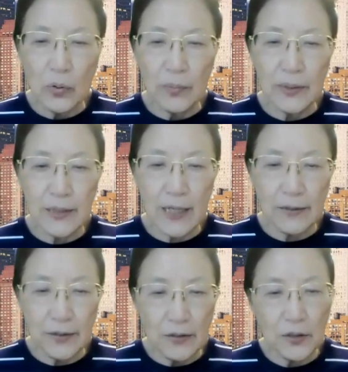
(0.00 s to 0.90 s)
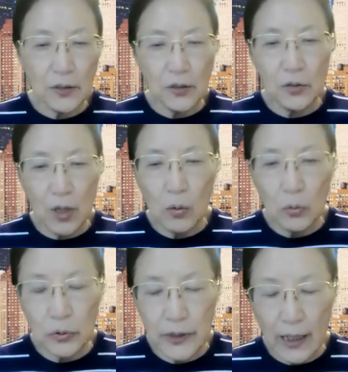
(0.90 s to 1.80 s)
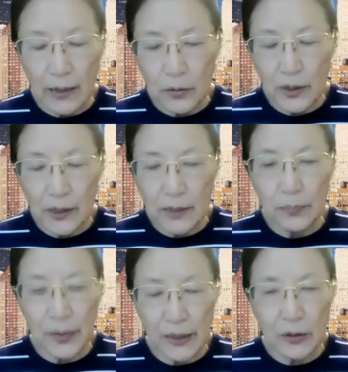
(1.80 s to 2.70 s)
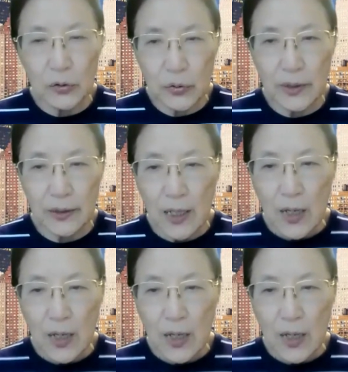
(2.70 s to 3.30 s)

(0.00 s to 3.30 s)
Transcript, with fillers: 我们在人生的道路上会更平顺，